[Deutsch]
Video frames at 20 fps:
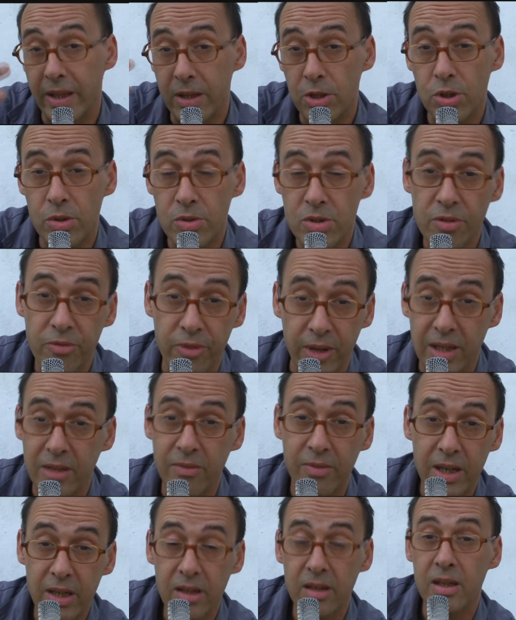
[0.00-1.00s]
heute schon
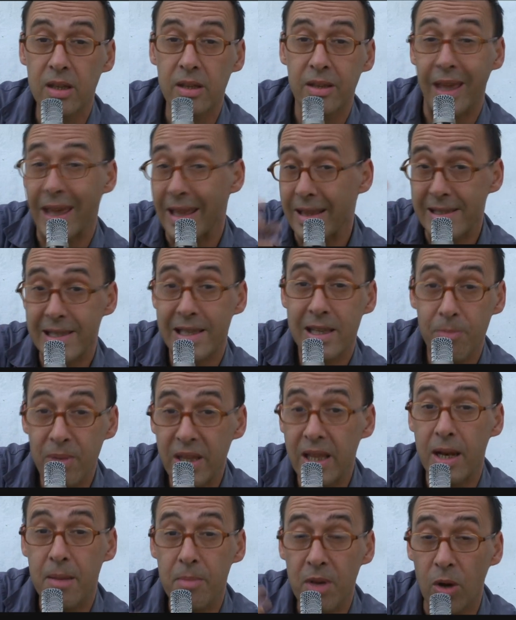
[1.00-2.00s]
zufrieden, wenn er nicht gänzlich
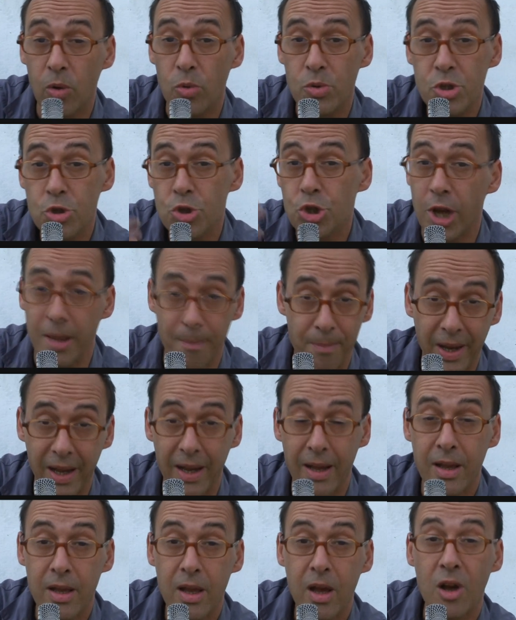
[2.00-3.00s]
mit einem großen
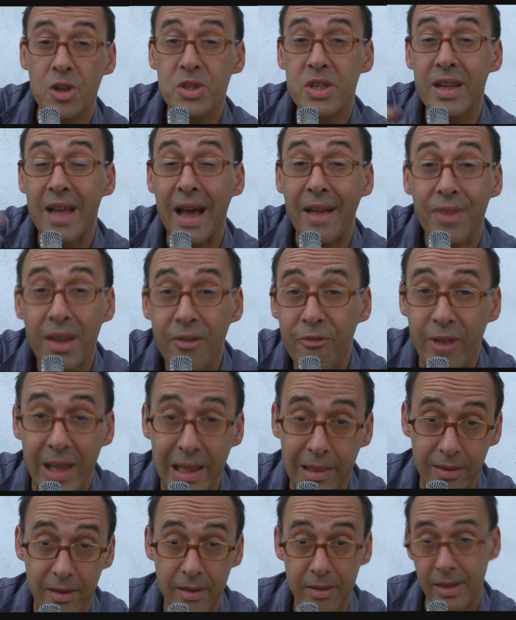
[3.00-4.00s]
Schepperer
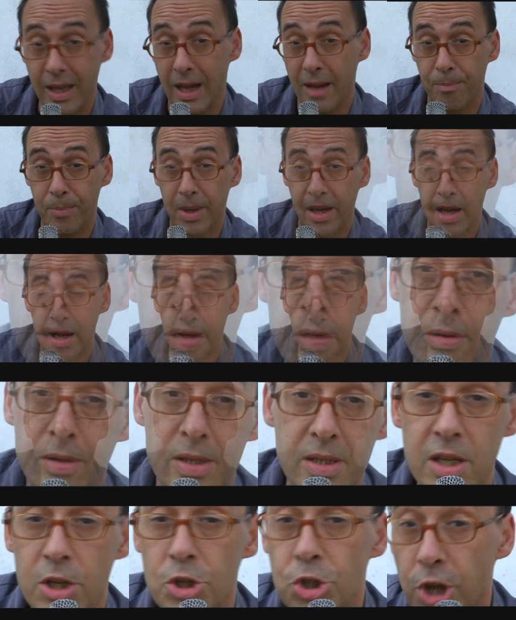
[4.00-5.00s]
auseinanderfällt, der Apparat.
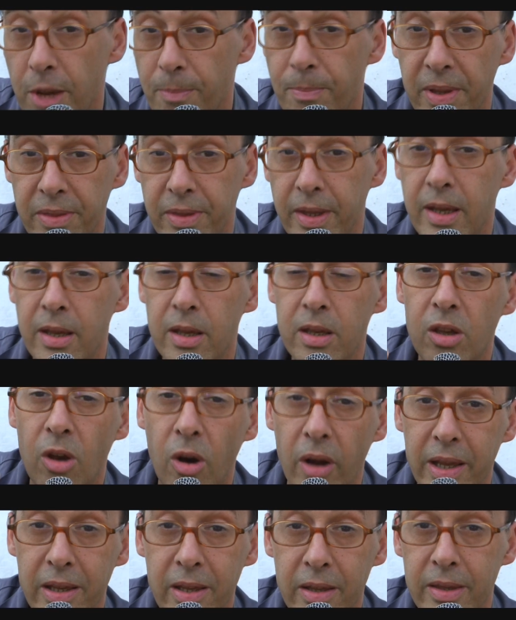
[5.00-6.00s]
Dieser scheppernde,
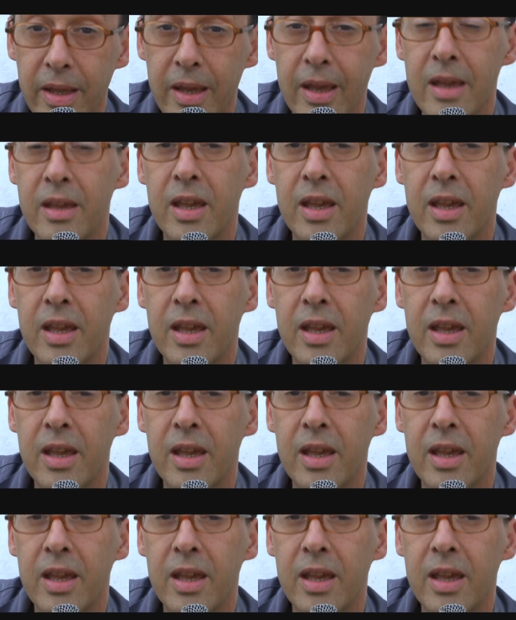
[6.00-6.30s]
keuchende